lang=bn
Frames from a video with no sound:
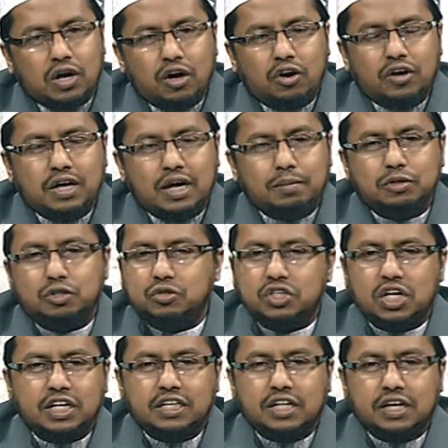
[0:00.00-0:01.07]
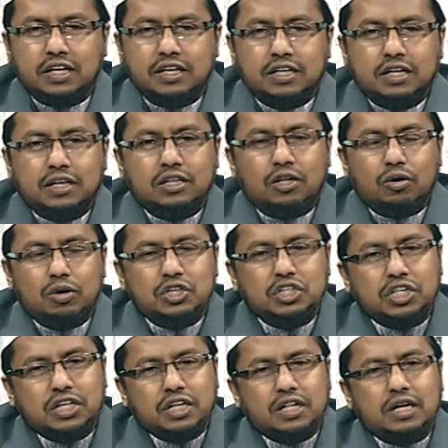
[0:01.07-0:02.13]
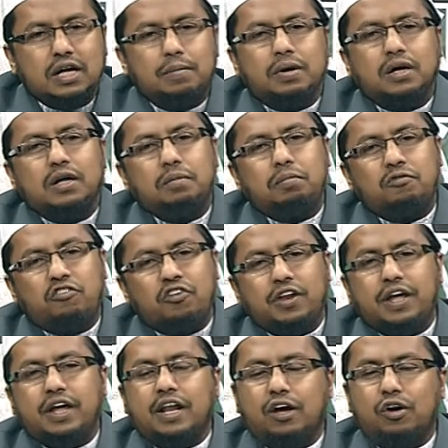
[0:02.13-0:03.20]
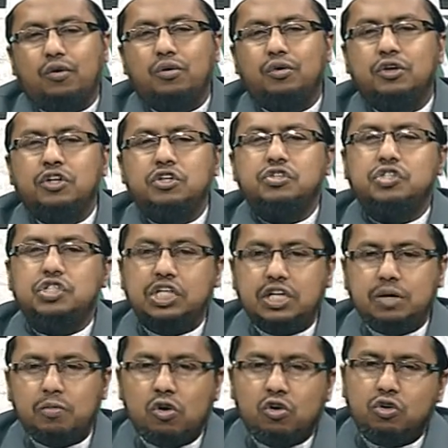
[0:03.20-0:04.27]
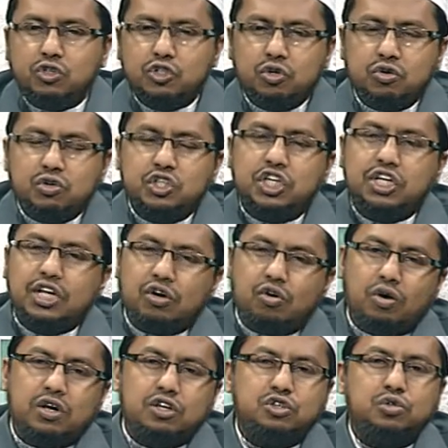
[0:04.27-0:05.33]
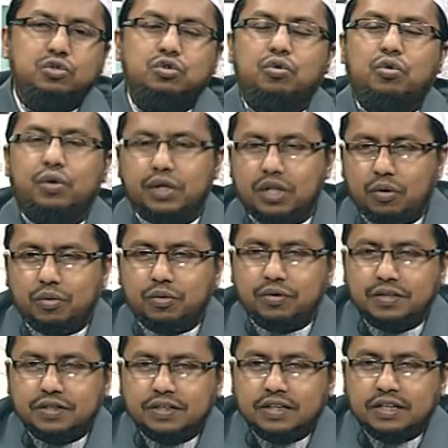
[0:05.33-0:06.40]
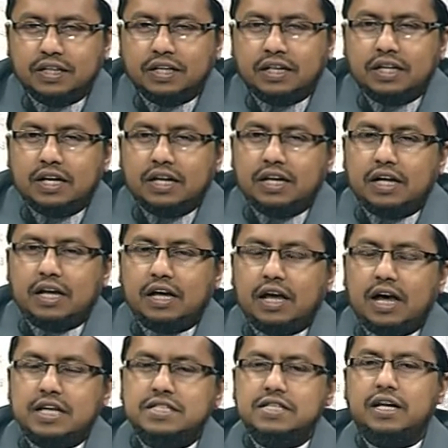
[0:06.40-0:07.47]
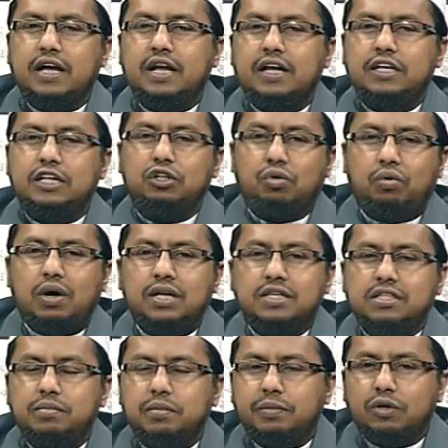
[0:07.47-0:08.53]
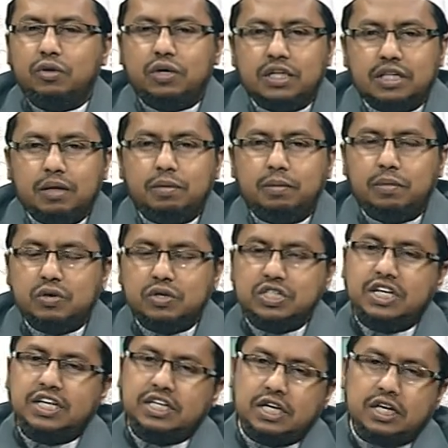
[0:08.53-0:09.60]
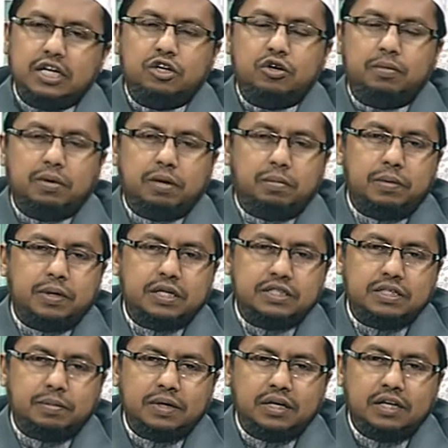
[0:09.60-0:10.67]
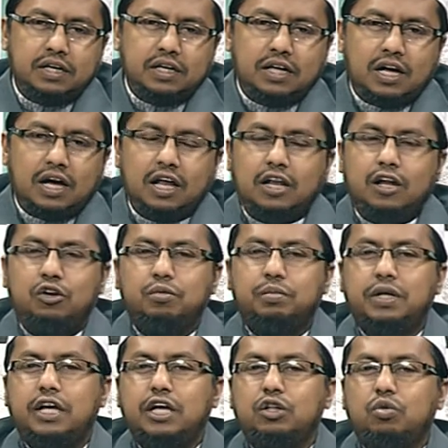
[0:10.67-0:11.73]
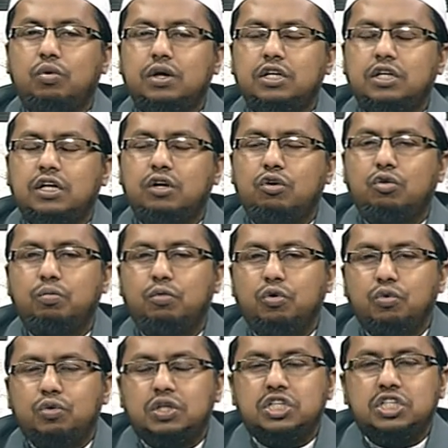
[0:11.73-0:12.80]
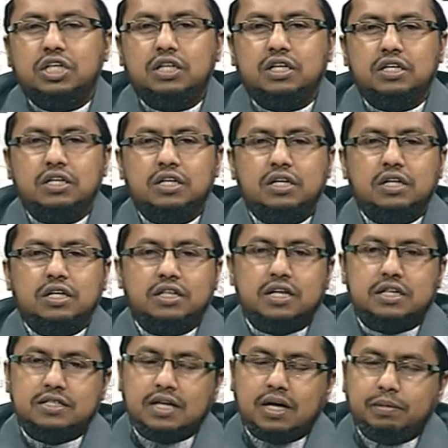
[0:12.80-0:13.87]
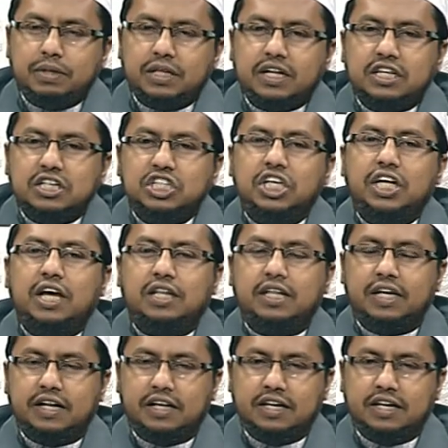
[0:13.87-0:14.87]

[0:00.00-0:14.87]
না হয় আমি তো জানি না তাহলে সেটা থেকে আমাকে ফিরিয়ে রাখো যেটা মঙ্গলজনক সেটা করার সুযোগ করে দাও সেখানে একটি দোয়া আছে বিভিন্ন কিতাবে পাওয়া যায় ইন্টারনেটে আপনার পেয়ে যাবেন আল্লাহ নবী এই দোয়াটিকে খুব গুরুত্বের সাথে তার সাহাবিদেরকে শেখাতেন